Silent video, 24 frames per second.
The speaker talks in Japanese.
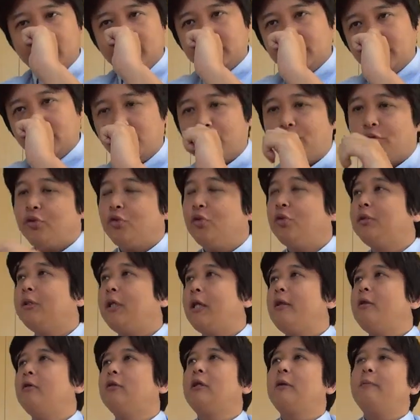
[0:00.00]
その、女
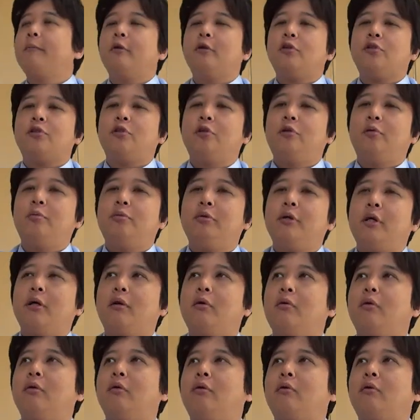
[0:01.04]
性のための忍ぶえ、